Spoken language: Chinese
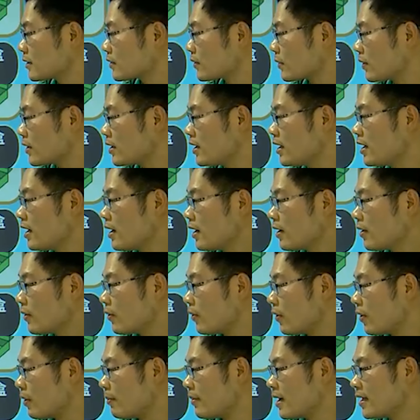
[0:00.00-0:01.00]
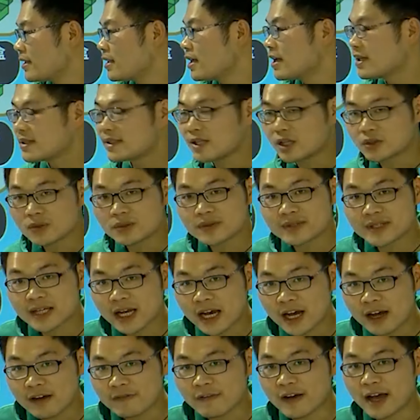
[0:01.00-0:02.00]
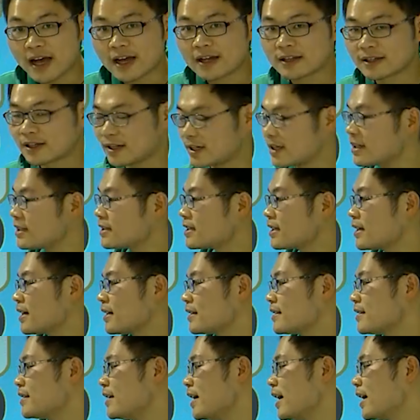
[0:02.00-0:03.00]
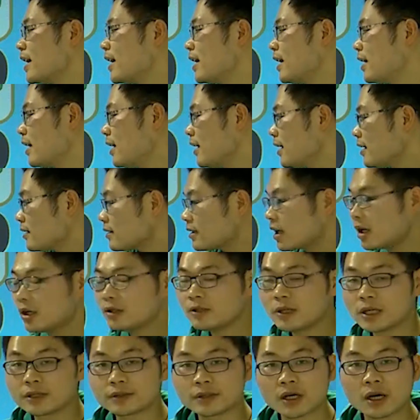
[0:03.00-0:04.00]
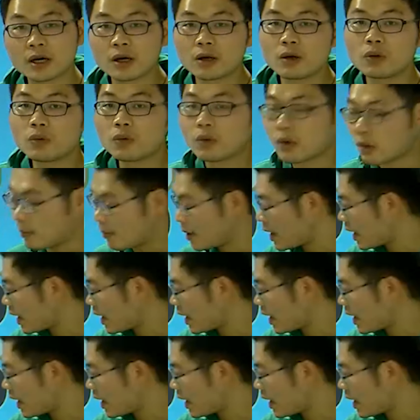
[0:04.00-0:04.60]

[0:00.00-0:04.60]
所以我们写出加法可以这样写。当然呢，我